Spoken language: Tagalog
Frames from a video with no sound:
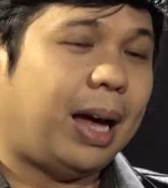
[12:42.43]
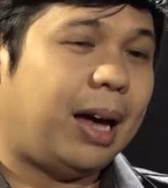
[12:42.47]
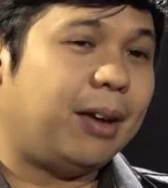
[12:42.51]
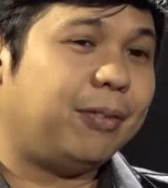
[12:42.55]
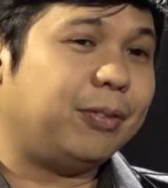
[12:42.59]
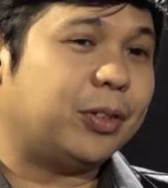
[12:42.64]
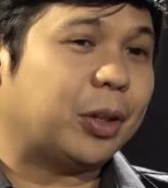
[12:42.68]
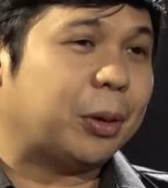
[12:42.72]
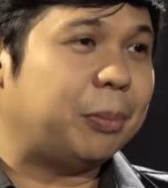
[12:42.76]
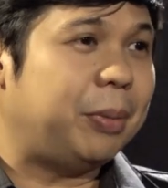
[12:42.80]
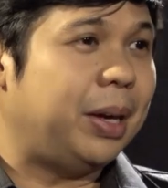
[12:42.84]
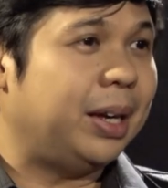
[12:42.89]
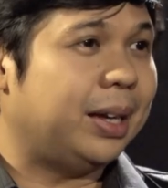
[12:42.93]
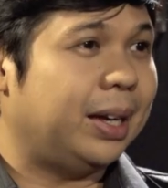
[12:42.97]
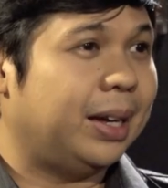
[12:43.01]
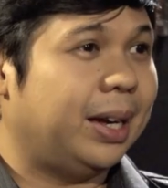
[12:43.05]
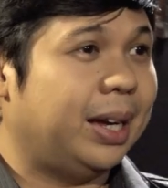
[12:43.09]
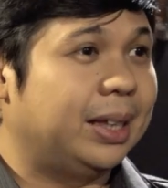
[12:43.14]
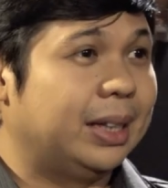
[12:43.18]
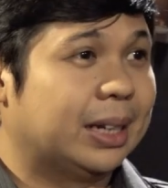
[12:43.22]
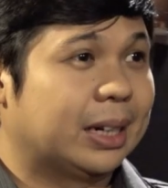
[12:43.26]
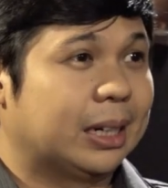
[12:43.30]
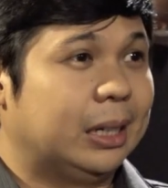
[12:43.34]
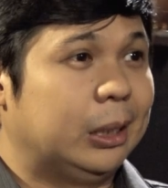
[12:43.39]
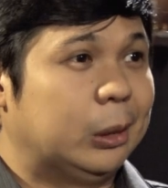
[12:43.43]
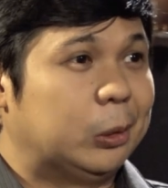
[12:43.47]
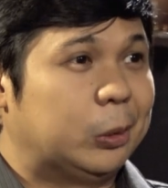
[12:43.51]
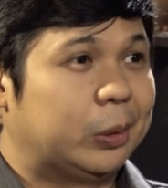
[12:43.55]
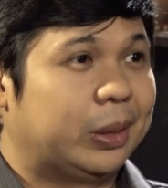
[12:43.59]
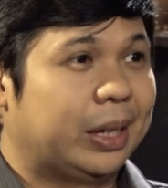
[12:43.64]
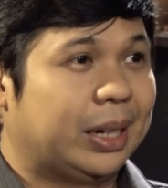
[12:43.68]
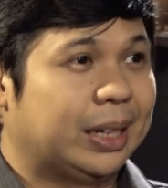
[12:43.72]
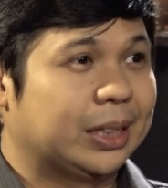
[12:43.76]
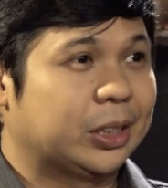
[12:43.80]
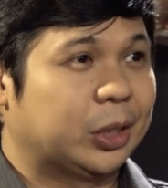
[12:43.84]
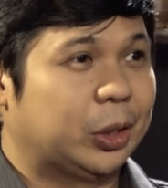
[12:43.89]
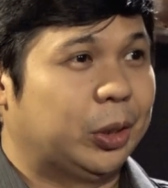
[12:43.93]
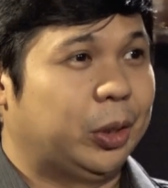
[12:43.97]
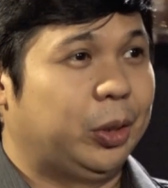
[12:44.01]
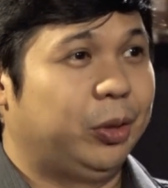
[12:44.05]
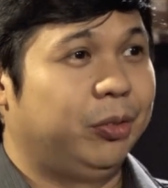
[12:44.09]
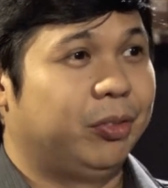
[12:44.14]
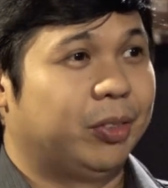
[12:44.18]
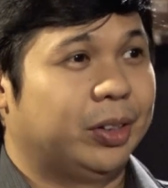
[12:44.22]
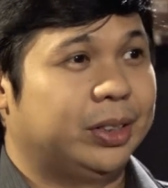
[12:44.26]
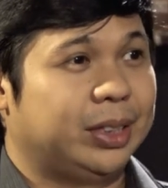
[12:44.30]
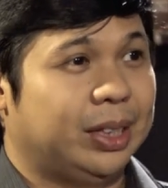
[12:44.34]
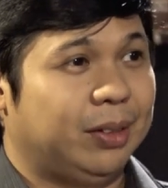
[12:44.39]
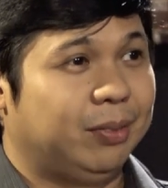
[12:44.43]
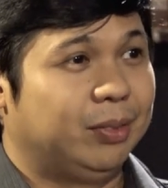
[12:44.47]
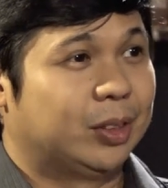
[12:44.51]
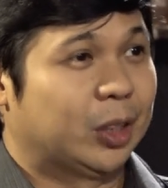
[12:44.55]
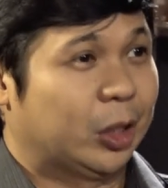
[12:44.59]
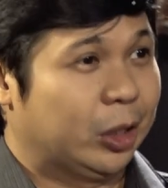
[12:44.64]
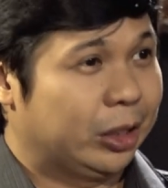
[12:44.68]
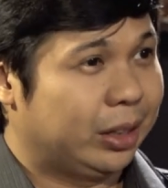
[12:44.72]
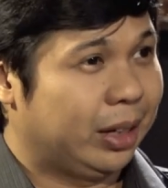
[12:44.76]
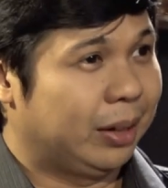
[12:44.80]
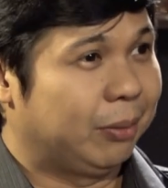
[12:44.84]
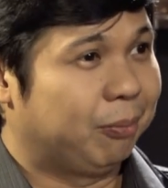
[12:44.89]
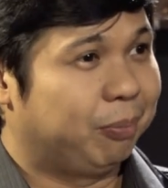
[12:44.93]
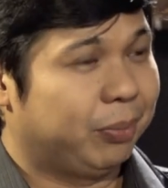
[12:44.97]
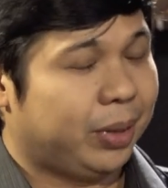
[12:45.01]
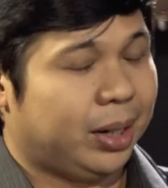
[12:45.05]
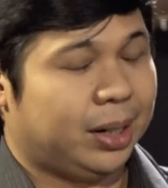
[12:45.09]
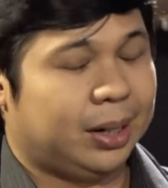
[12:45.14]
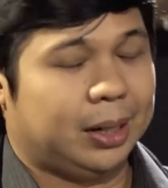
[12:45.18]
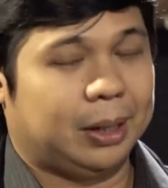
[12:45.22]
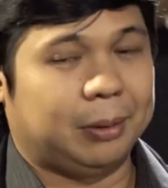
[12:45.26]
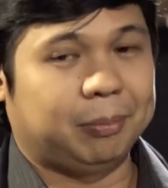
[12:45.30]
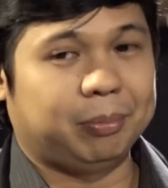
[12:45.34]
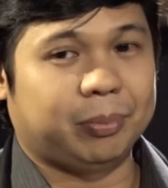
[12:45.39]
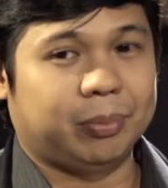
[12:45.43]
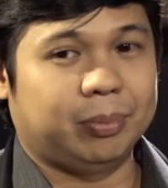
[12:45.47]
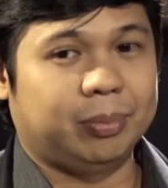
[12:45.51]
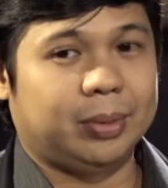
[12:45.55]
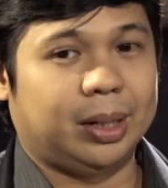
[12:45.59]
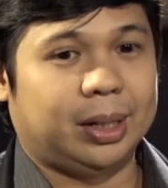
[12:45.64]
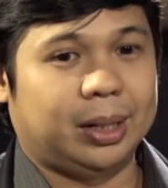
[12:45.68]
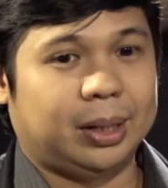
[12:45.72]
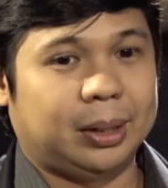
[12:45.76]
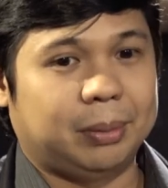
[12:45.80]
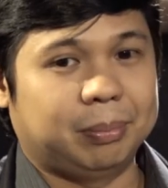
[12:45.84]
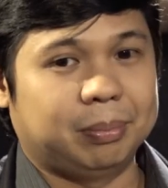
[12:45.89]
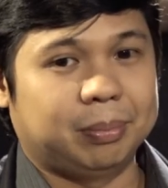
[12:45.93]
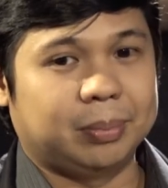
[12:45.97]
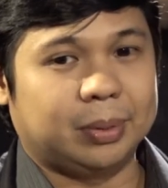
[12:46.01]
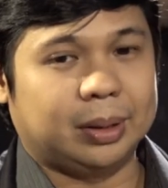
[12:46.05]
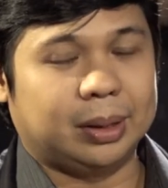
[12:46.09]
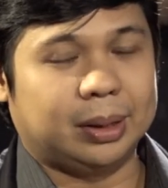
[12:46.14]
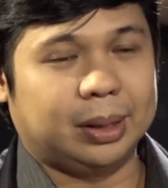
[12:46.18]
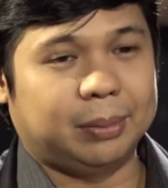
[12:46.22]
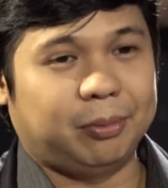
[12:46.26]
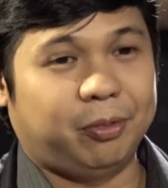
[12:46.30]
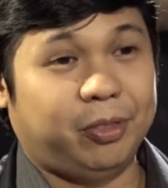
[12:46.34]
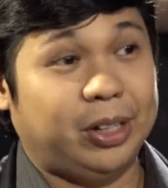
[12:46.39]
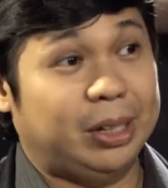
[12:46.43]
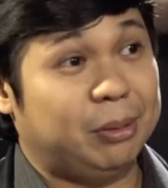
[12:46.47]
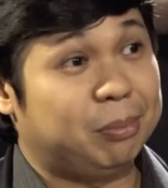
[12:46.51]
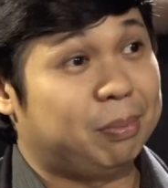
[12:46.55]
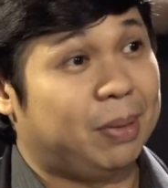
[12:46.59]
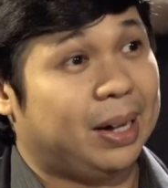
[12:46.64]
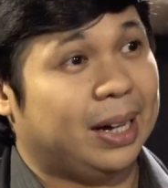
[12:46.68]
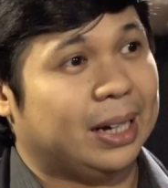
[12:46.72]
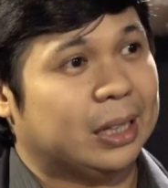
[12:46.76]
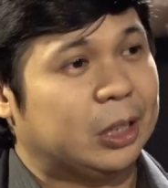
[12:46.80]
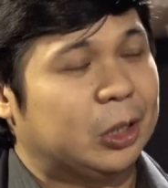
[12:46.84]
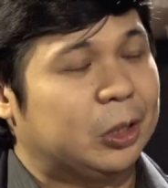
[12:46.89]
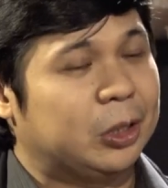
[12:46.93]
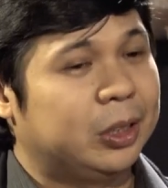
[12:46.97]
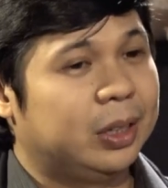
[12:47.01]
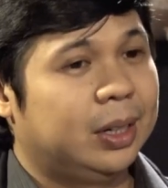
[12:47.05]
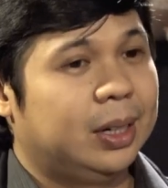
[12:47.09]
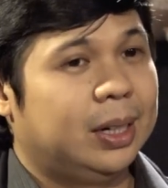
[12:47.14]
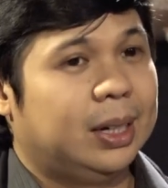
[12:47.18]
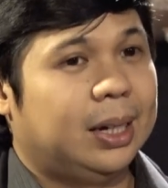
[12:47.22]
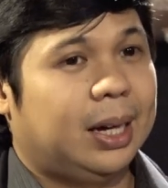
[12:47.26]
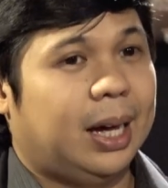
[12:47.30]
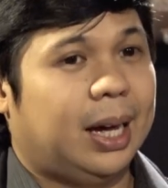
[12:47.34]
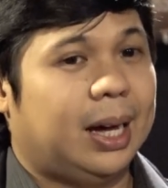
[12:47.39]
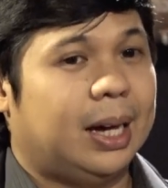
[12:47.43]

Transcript: After making General Luna, so you've received certain um, mm -hmm. um, uh, feedback, no? Yeah.